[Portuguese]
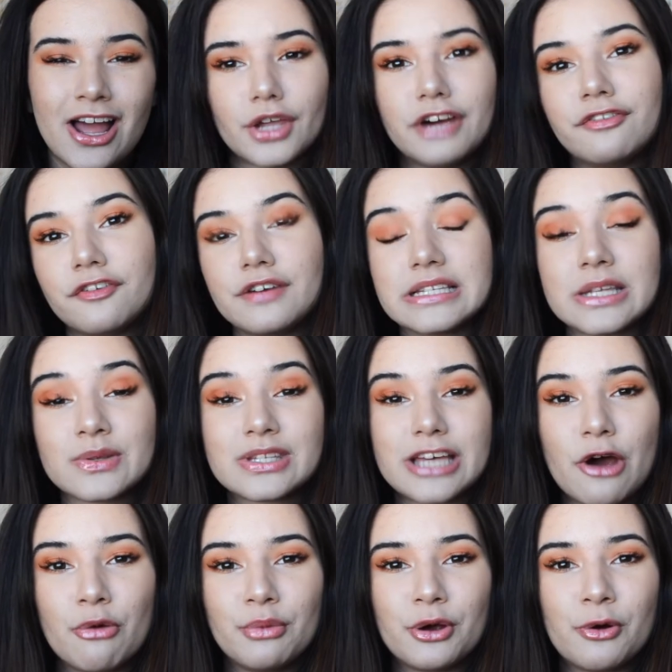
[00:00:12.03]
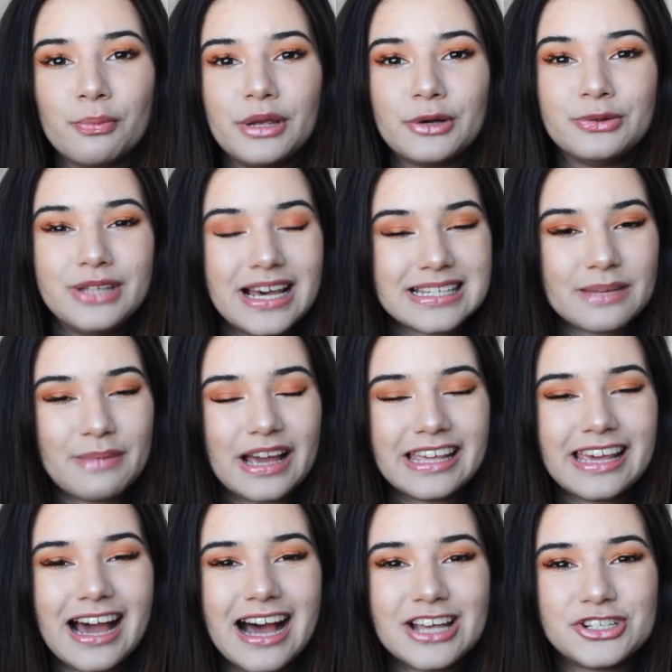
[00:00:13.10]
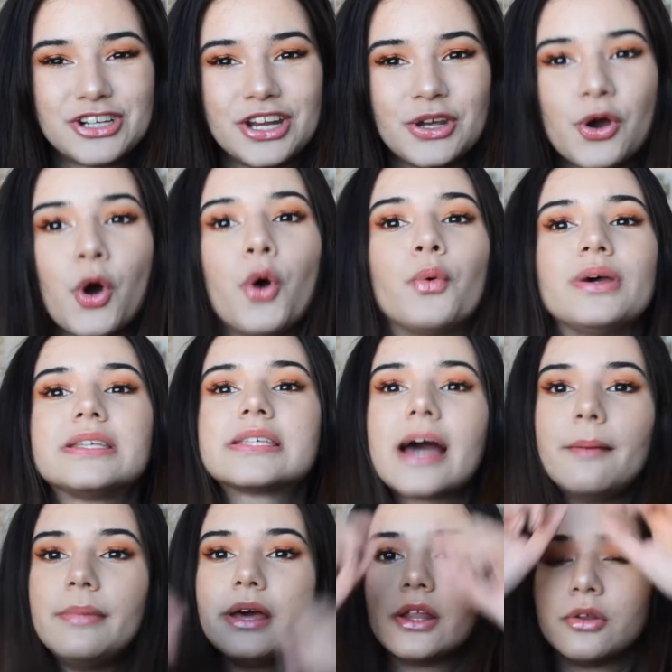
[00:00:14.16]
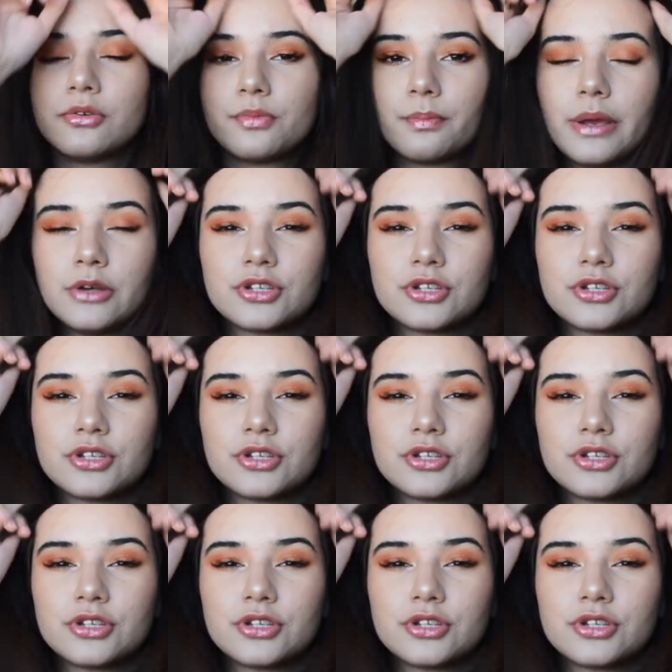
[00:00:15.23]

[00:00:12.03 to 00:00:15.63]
Eu vou fazer um se arrume comigo dessa maquiagem com esse cabelo meio